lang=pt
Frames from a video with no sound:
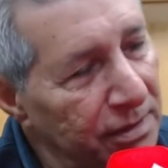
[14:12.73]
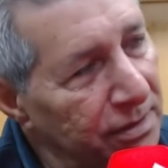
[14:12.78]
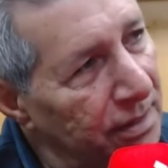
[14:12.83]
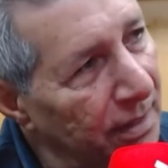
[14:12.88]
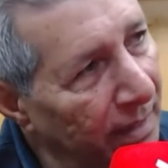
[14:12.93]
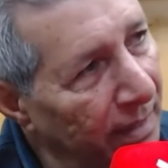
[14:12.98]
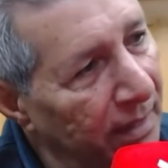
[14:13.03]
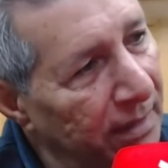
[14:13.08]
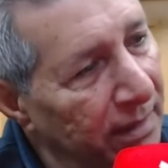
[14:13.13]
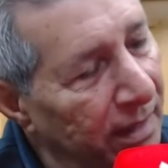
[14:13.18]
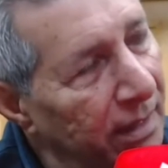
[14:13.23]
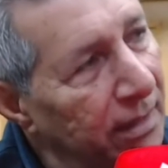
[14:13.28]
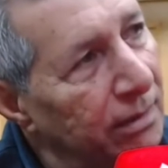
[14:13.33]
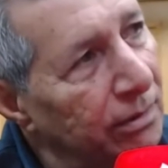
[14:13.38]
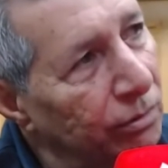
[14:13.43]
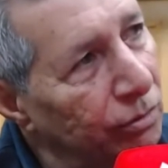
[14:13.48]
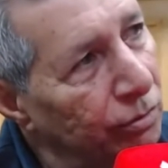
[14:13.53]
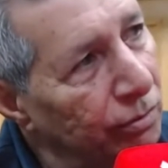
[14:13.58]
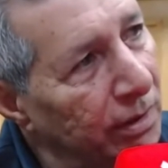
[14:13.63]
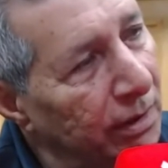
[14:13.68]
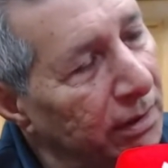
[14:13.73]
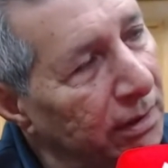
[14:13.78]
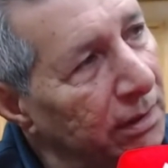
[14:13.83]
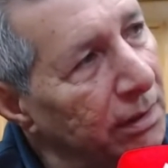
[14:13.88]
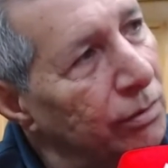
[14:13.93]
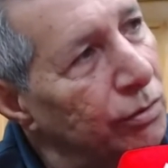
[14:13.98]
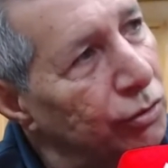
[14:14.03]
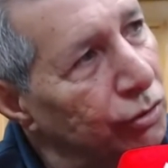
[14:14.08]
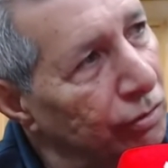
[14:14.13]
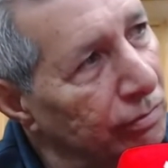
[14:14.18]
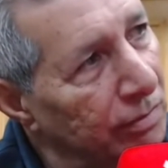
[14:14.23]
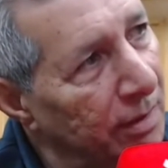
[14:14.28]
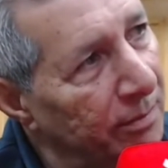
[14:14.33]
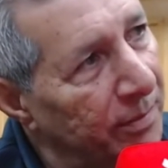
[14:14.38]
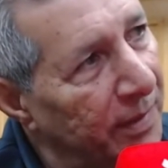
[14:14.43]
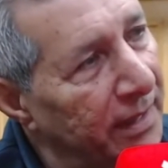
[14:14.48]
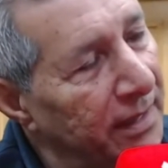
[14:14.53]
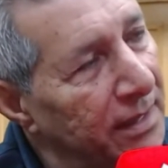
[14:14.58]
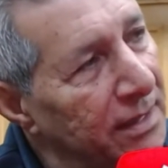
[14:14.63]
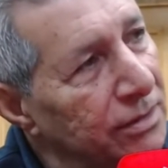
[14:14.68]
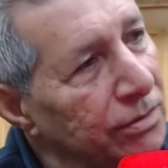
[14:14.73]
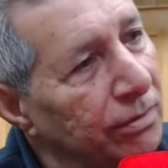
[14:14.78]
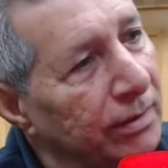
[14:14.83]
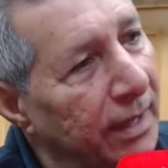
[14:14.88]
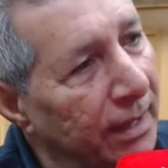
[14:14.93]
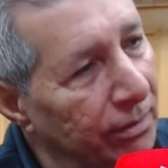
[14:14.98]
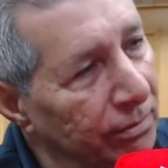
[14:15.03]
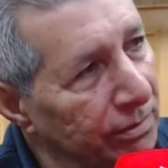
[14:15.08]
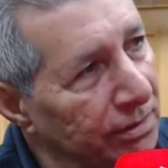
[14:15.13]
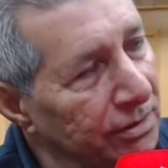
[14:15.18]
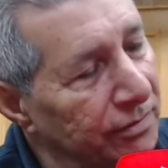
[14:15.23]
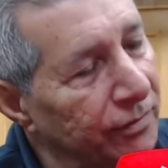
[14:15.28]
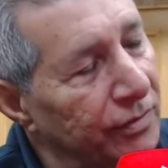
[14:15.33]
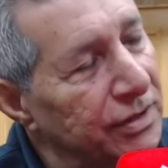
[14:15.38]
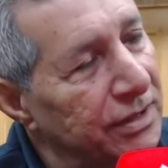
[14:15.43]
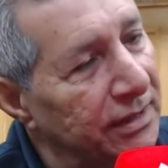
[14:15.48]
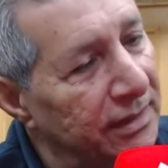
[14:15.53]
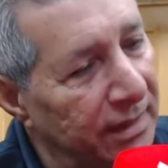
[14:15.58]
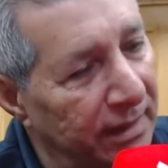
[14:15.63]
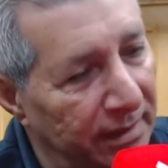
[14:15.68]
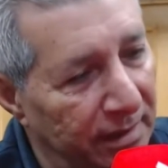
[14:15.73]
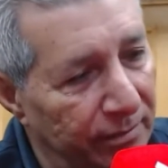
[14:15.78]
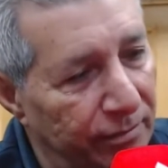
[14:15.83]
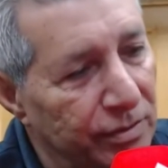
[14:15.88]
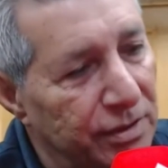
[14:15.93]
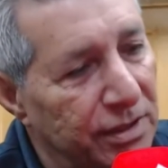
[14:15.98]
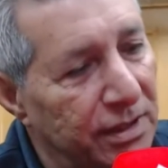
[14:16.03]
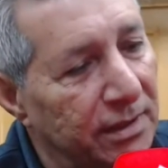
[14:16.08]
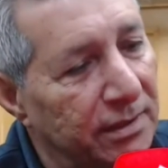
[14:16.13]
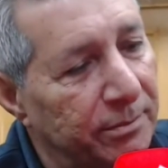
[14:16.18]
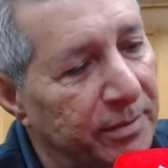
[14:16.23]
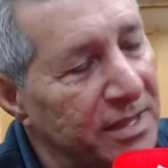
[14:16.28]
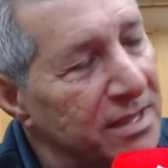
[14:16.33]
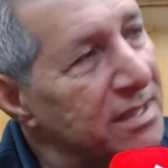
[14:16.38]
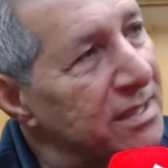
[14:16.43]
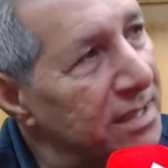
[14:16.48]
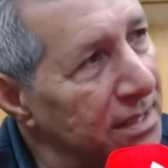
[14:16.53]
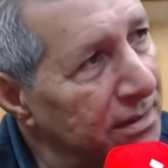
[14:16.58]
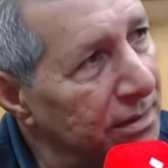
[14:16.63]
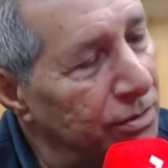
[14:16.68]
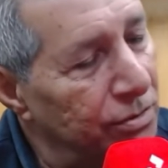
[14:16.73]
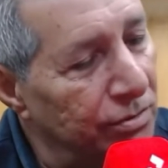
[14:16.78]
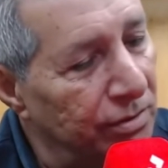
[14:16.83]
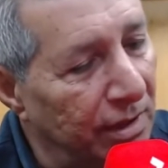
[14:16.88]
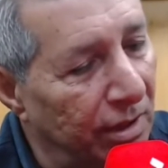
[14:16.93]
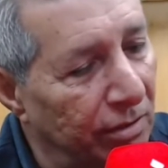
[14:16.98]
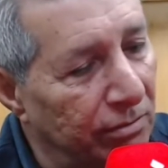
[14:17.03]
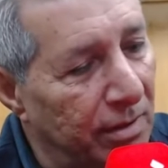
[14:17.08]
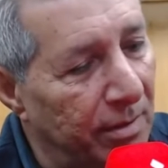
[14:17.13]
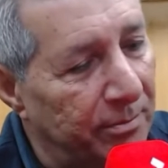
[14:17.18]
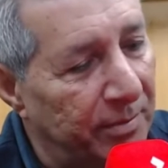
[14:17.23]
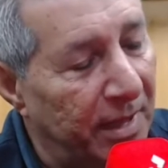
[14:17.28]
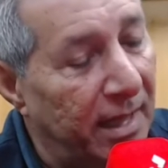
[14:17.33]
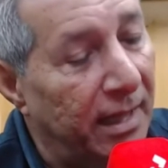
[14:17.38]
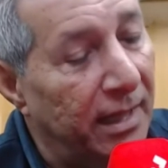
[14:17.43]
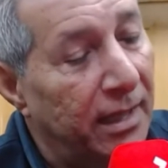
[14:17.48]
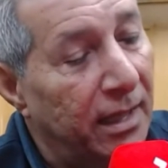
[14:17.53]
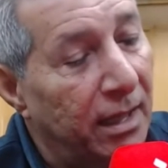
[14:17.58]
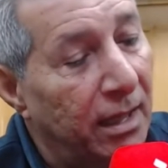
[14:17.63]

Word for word: chega aqui, eu estou aqui, eu sou uma paense, eu quero que se você está aqui, você precisa ajudar uma par.